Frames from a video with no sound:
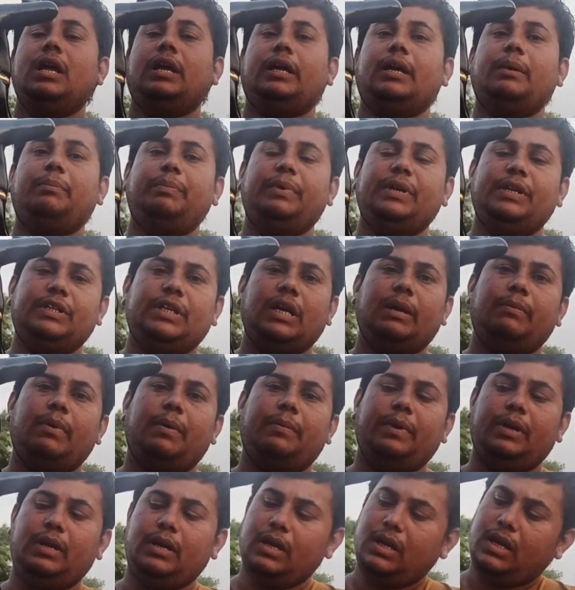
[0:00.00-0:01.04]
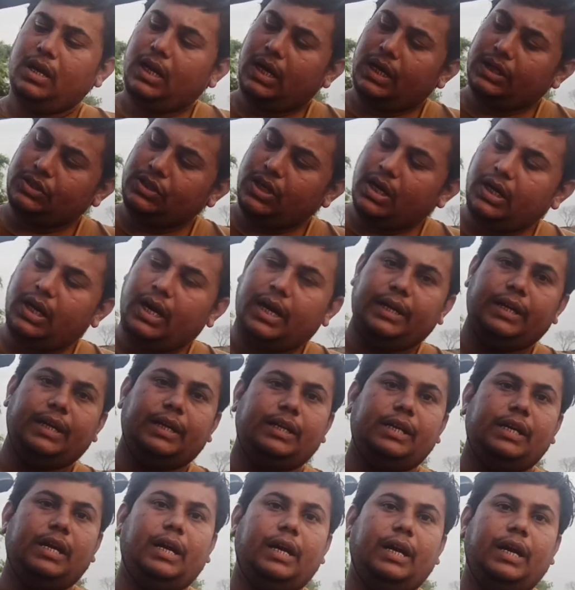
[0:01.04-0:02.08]
कि पीछे में भी अच्छा कार्य
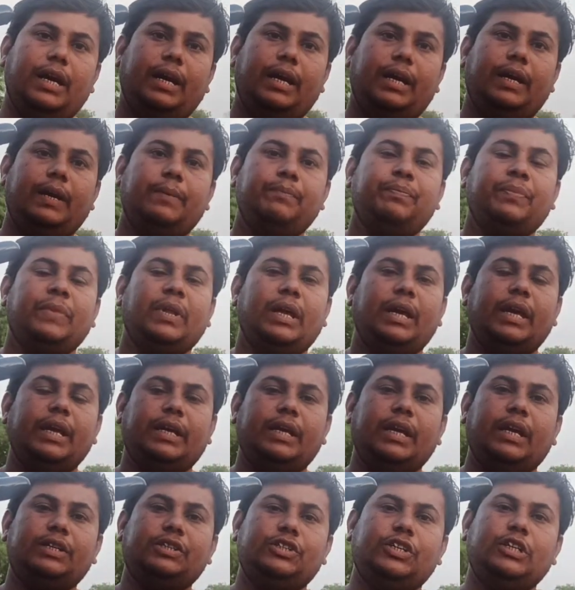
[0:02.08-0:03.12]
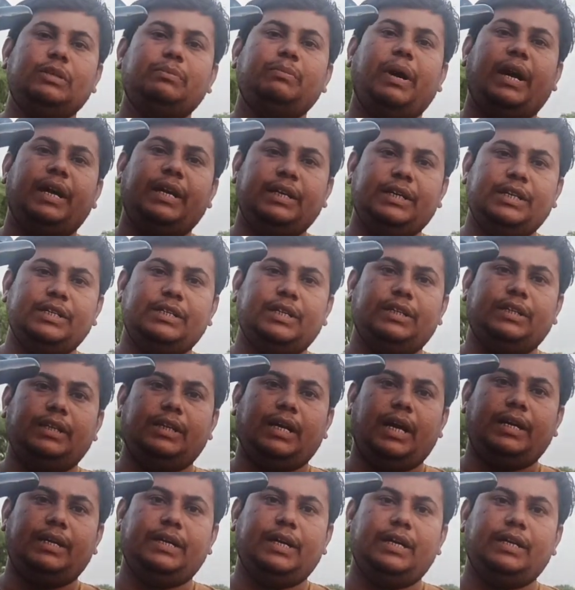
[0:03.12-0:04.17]
किया गया है एक एक चीज़ बारीकी से
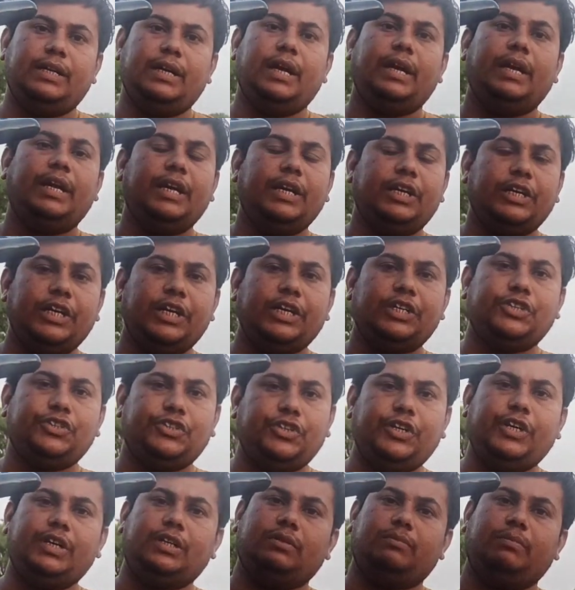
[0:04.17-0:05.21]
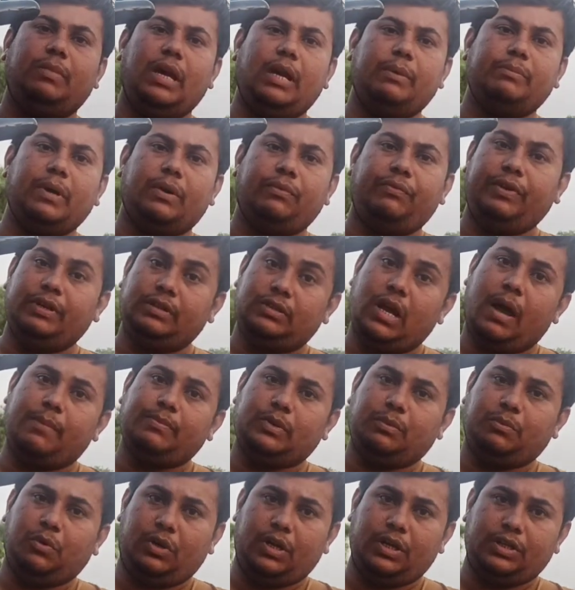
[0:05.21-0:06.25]
दिखाई गई है एक एक चीज़ मैं एक बार फिर से
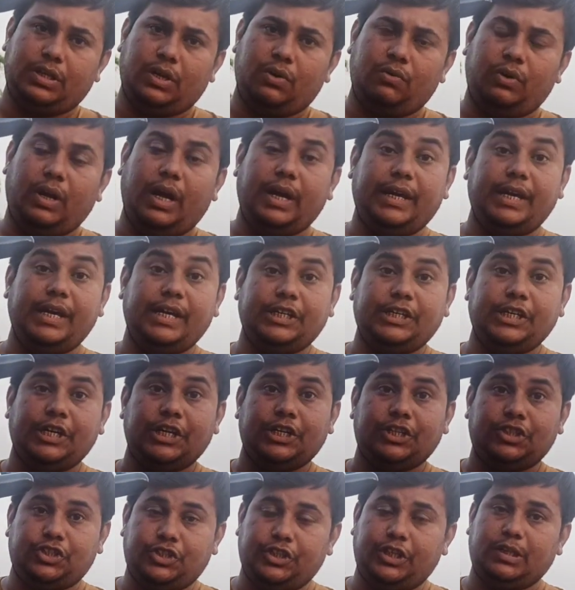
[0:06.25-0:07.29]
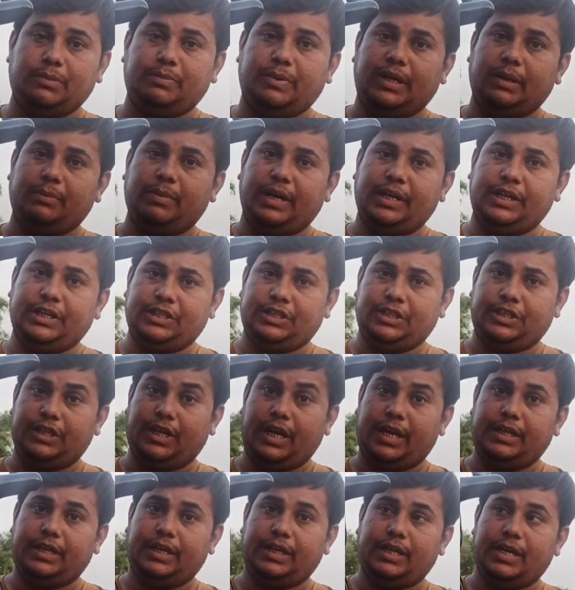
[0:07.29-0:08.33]
आपसे बोलना चाहूँगा एक एक चीज़ बड़ी बारीकी से
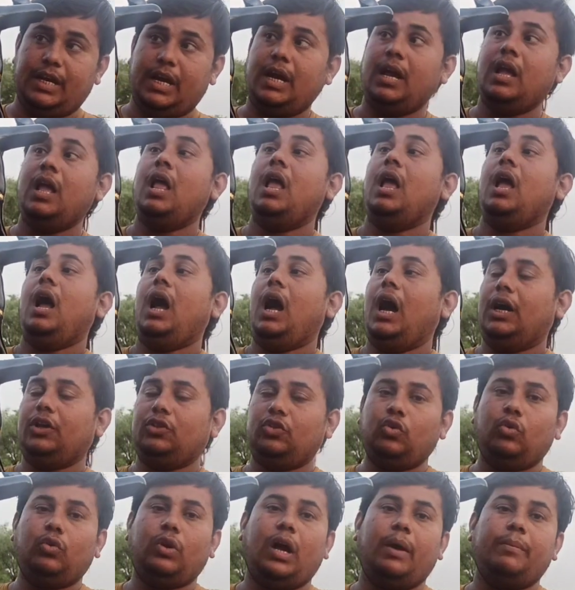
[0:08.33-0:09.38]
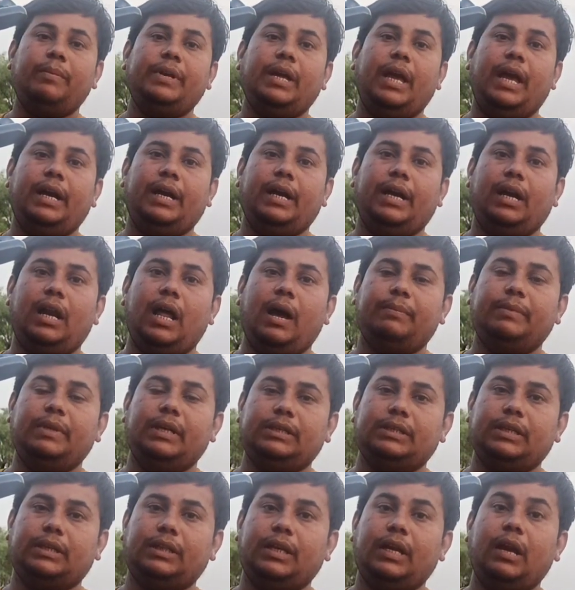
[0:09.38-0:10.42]
दिखाई गई है हाथों का भी एंगल आप देख
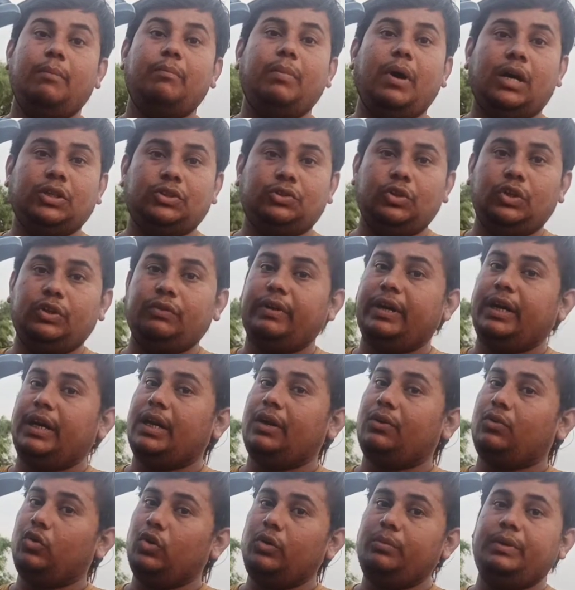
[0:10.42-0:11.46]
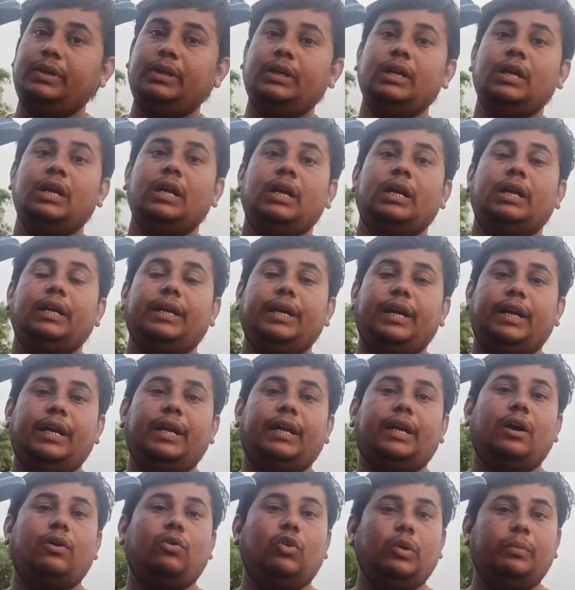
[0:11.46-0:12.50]
सकते हैं बाँसुरी वगैरह कोई भी गिरने
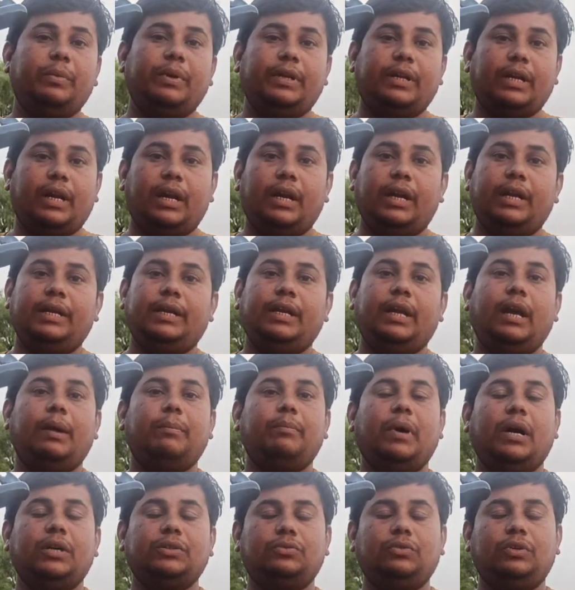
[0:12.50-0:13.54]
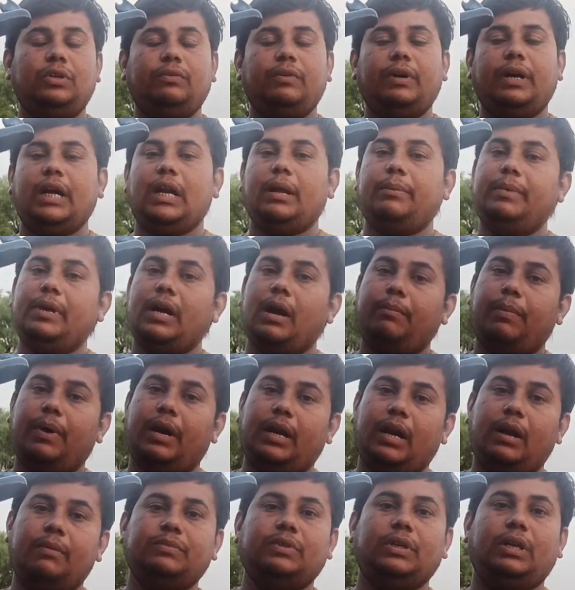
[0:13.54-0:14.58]
का कोई भी डर नहीं है बाँसुरी वगैरह भी आप
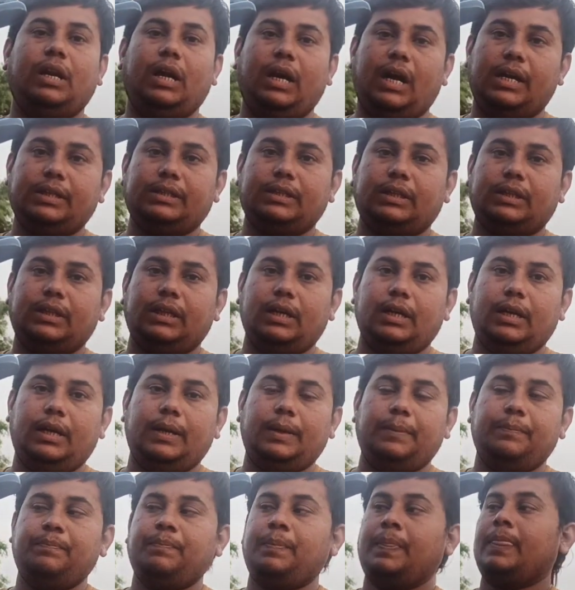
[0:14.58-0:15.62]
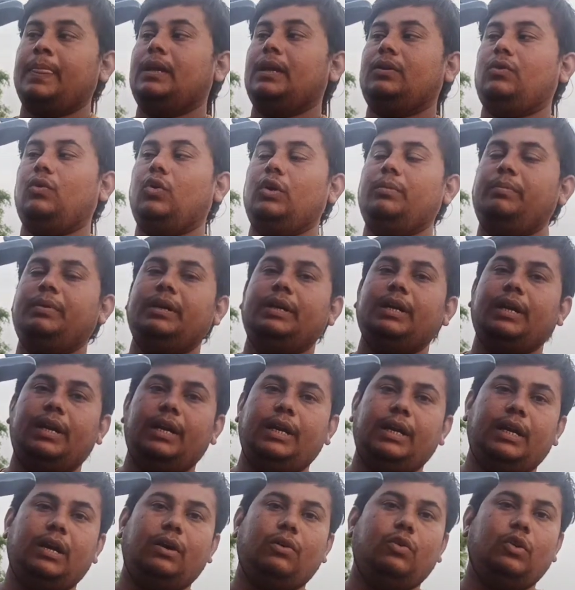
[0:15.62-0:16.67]
आराम से लगा सकते हैं कोई भी
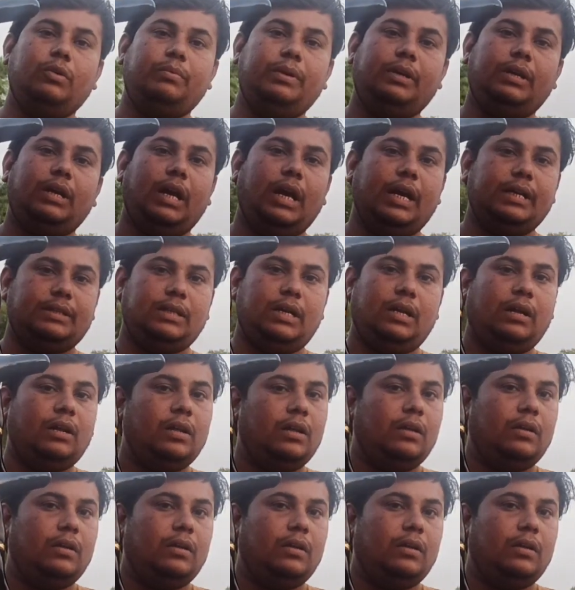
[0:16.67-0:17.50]
गिरने का कोई भी ऐसा